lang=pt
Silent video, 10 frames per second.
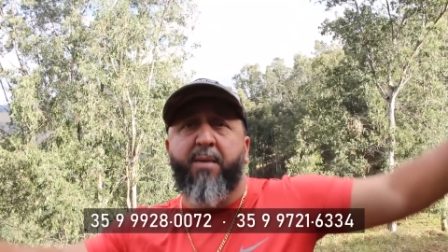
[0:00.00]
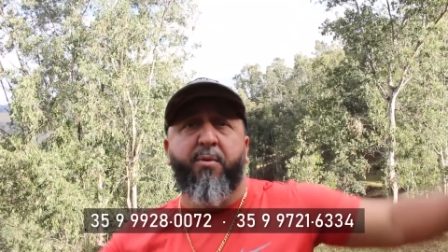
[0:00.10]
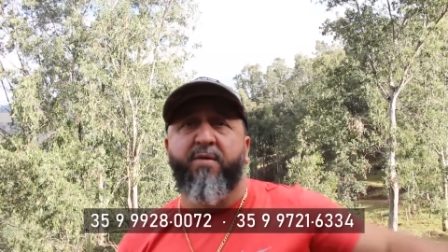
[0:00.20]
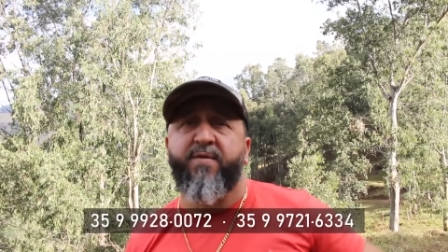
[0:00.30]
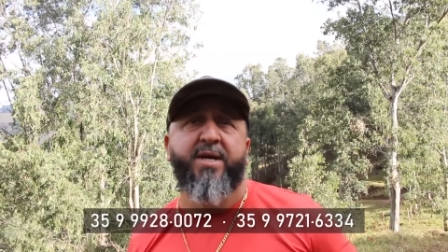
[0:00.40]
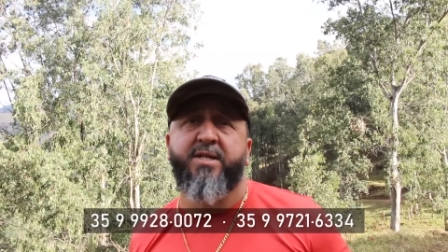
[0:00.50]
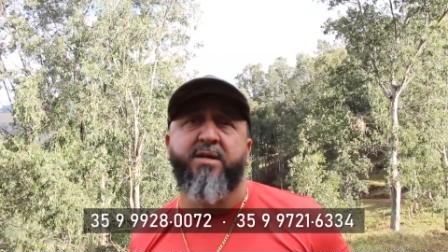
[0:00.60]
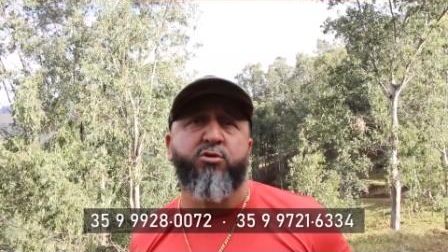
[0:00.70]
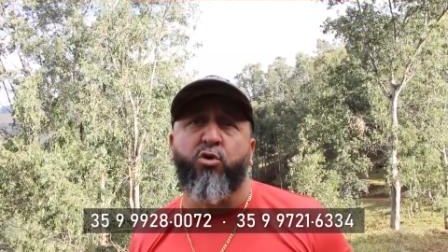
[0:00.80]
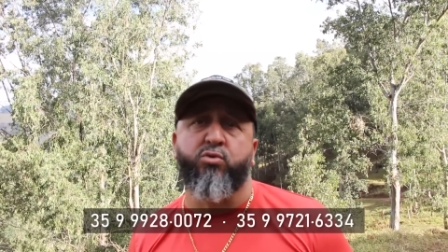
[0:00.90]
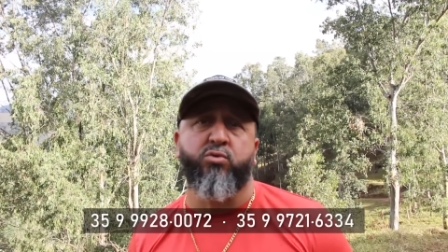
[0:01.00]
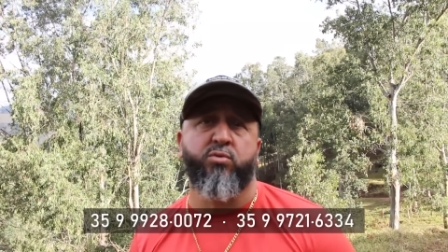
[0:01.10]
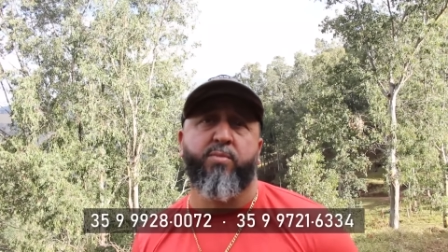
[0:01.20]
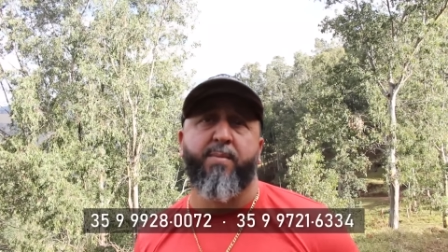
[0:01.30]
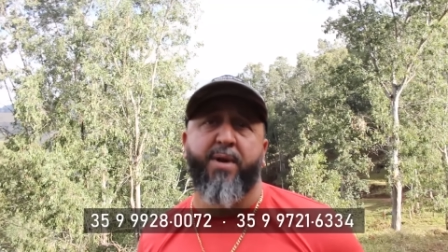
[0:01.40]
ele aproveita todo
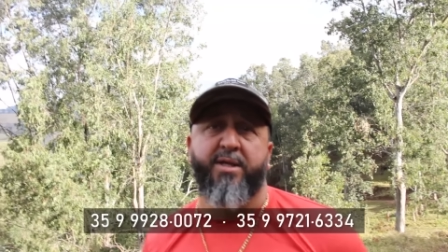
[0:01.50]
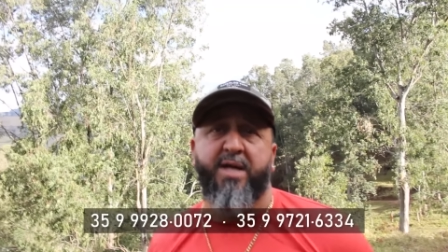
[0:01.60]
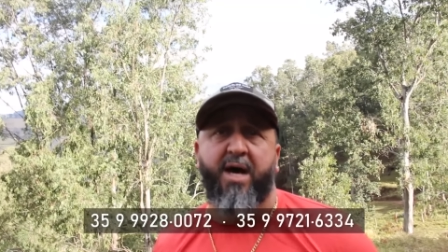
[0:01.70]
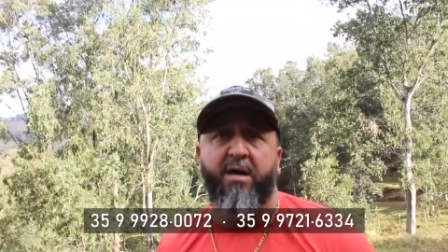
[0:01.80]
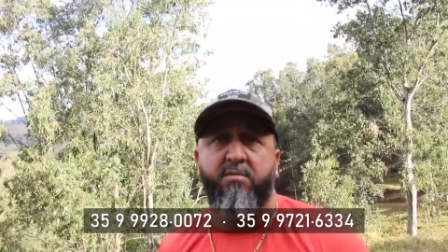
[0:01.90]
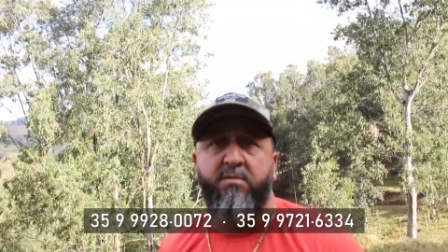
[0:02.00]
para plantar.